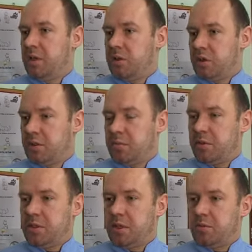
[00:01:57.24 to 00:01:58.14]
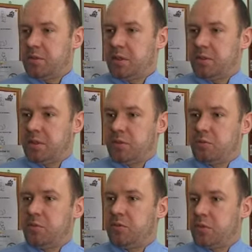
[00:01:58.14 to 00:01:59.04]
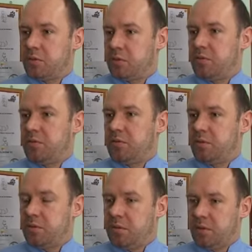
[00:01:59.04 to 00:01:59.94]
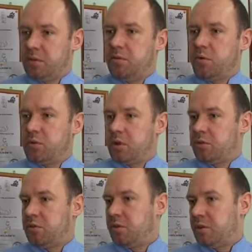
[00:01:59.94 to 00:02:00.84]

I czasem jest nawet skazane, żeby wziąć w, y,